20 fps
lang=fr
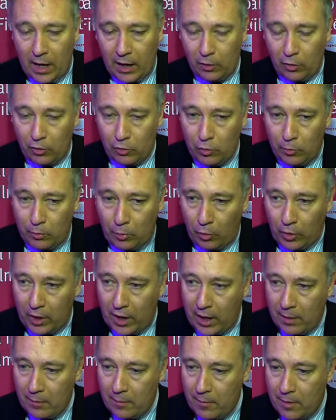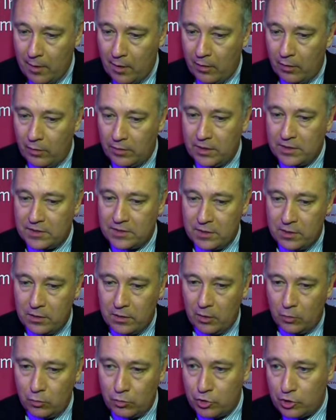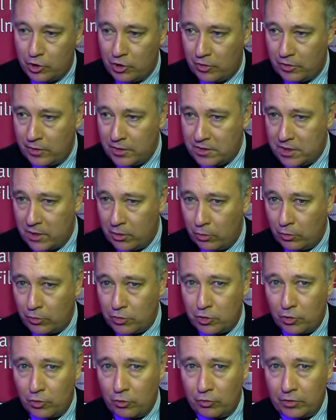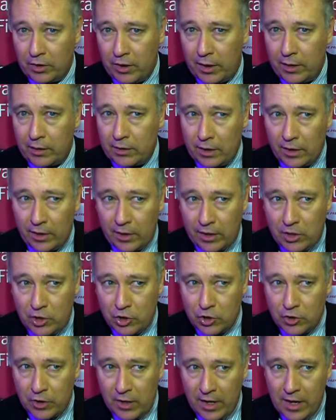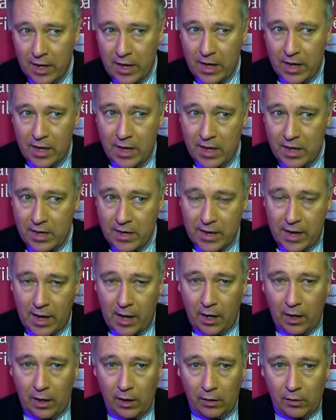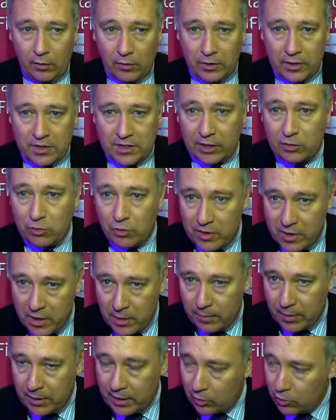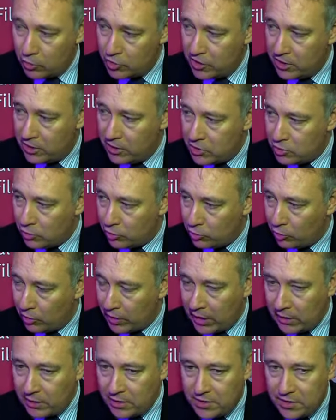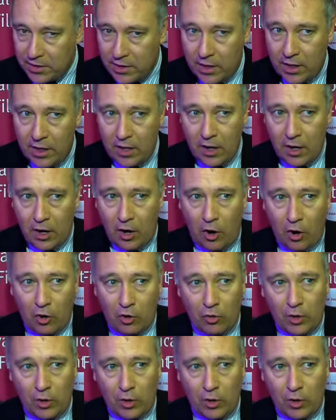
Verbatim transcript: Alors le programme euh, destiné aux jeunes des écoles secondaires est très riche et il y a euh, des ateliers pédagogiques qui sont organisés en